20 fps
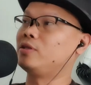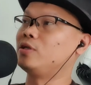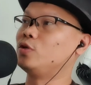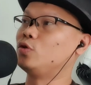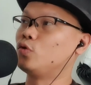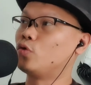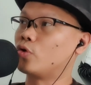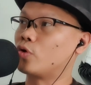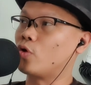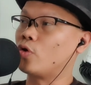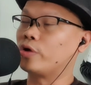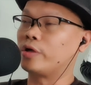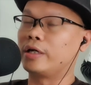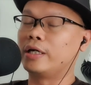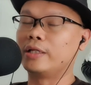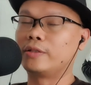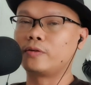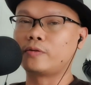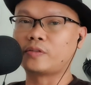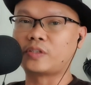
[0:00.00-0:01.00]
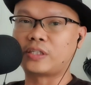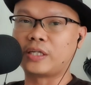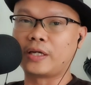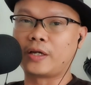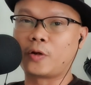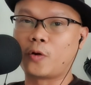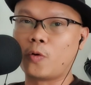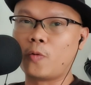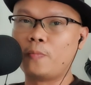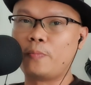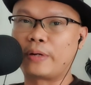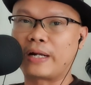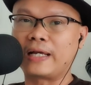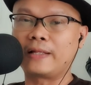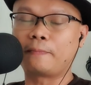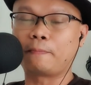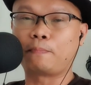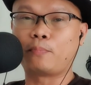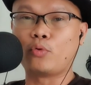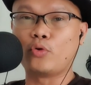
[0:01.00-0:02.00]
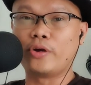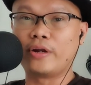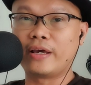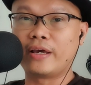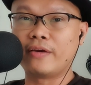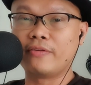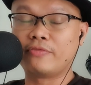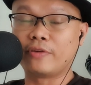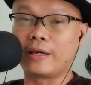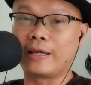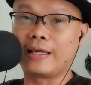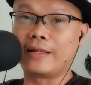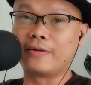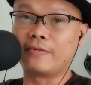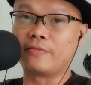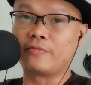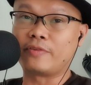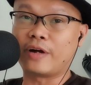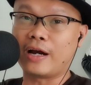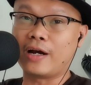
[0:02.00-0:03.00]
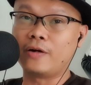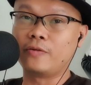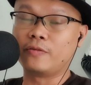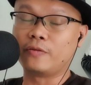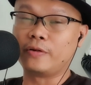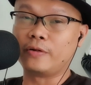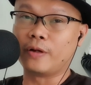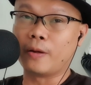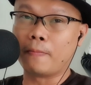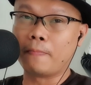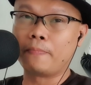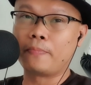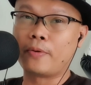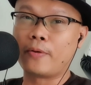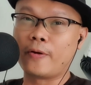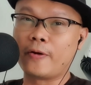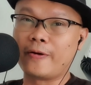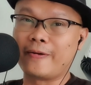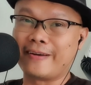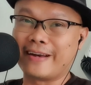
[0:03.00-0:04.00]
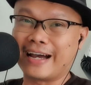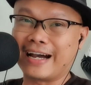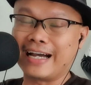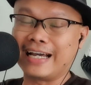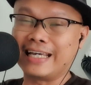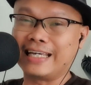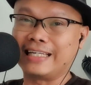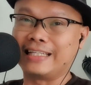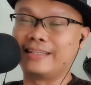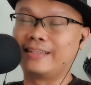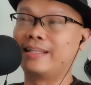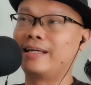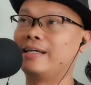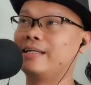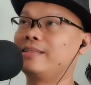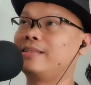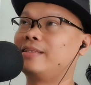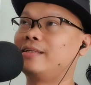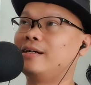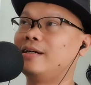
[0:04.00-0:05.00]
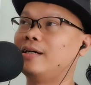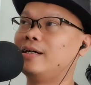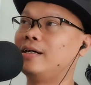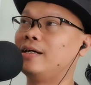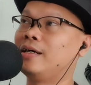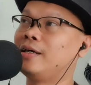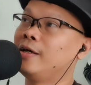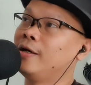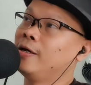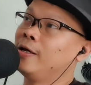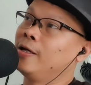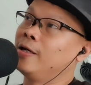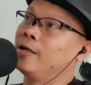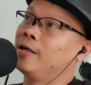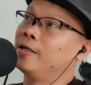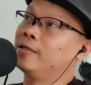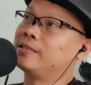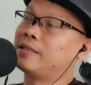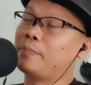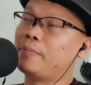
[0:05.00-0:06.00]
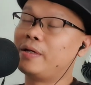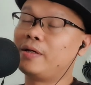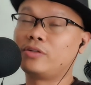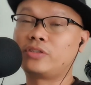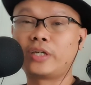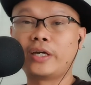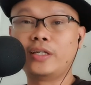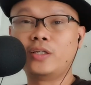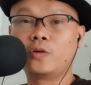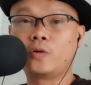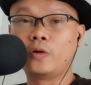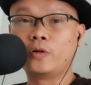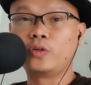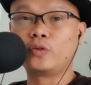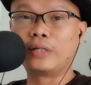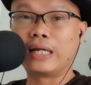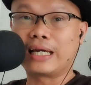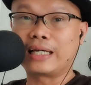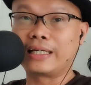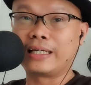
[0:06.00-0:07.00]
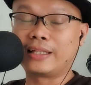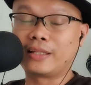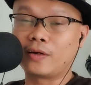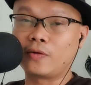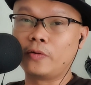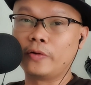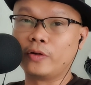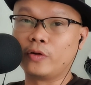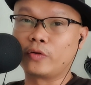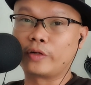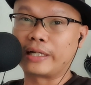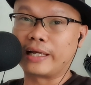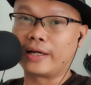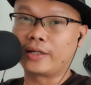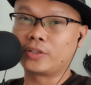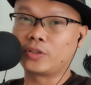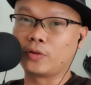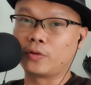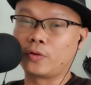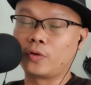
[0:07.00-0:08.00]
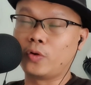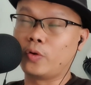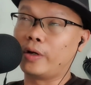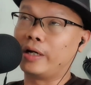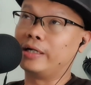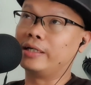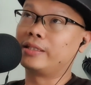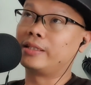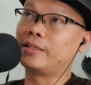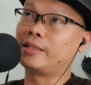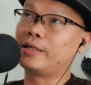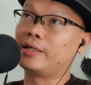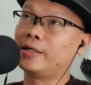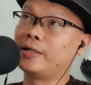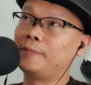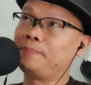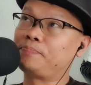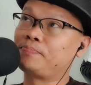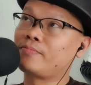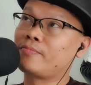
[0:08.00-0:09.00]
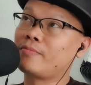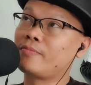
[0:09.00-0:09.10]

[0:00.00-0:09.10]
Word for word: dinurog itong si Kubrat Pulev in round number 9. At uh, sabihin ko sa inyo kung anong nakita ko, anong reaction ko. At uh,